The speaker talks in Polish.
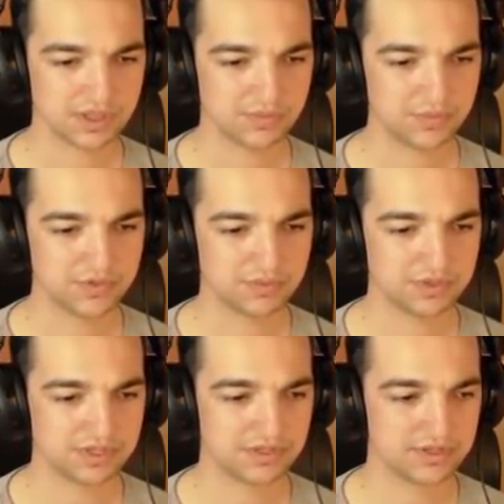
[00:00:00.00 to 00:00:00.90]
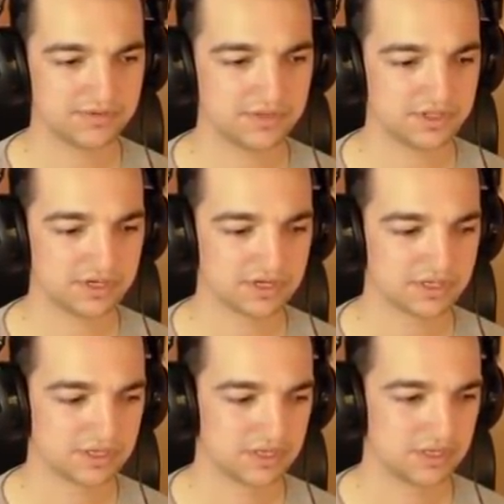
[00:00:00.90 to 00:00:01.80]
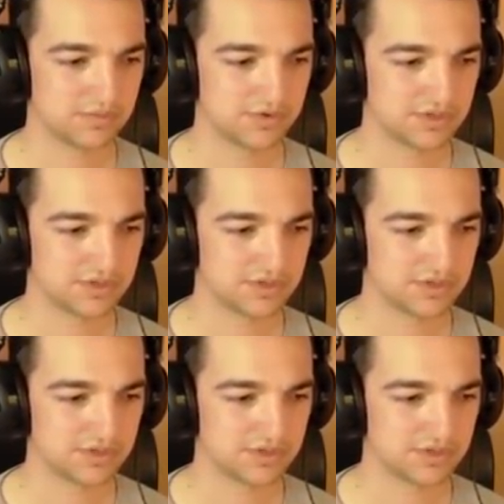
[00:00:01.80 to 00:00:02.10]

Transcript: Zrobimy sobie ten driftik i